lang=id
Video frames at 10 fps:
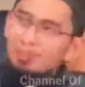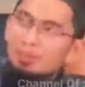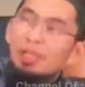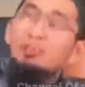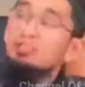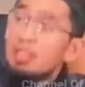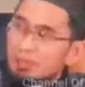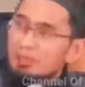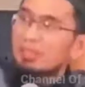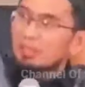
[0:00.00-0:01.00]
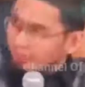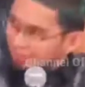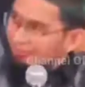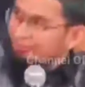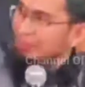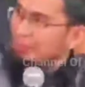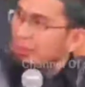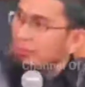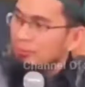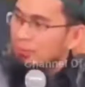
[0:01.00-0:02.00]
Yang sejati datang sini.
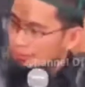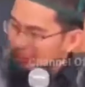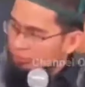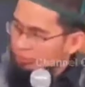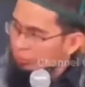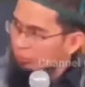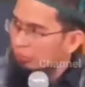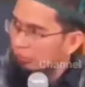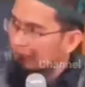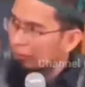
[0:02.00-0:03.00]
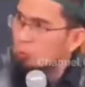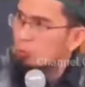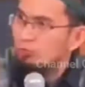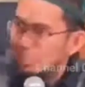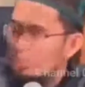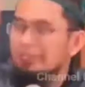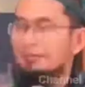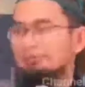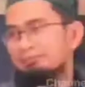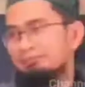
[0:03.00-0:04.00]
Belum dapat sujud, belum dapat ruku. Saya berikan.
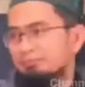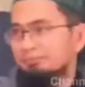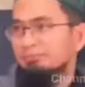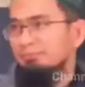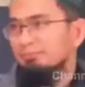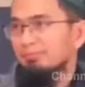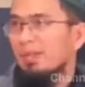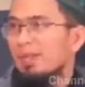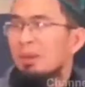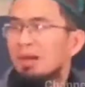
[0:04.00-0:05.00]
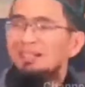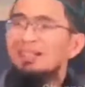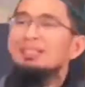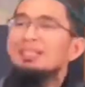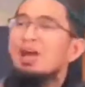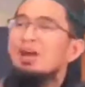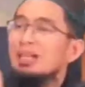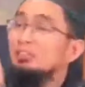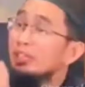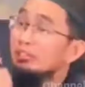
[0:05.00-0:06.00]
Makanya ketika
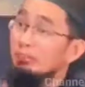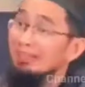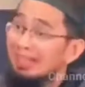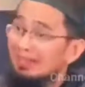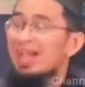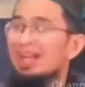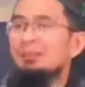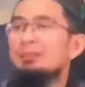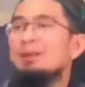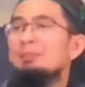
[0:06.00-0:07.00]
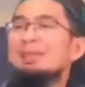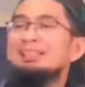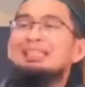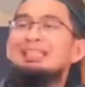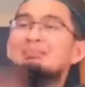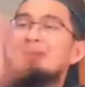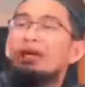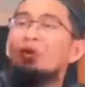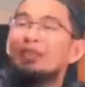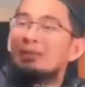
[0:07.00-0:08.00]
orang sholatnya benar, dia akan mendapatkan lima
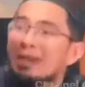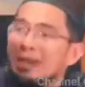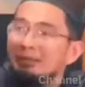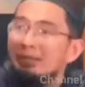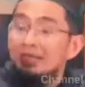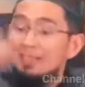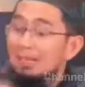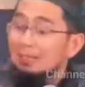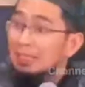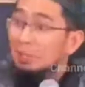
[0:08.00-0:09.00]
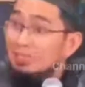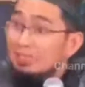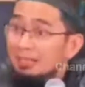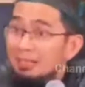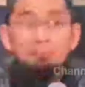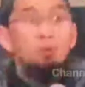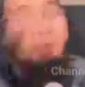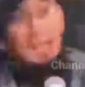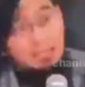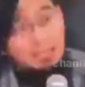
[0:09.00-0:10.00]
keutamaan. Saat di dunia nih, belum
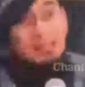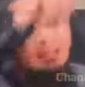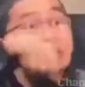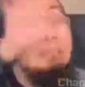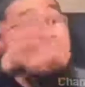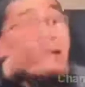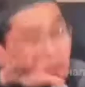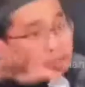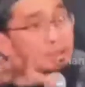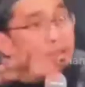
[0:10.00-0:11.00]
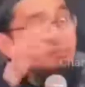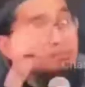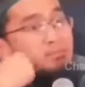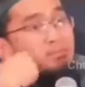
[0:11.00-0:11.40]
ke akhirat, lima keutamaan.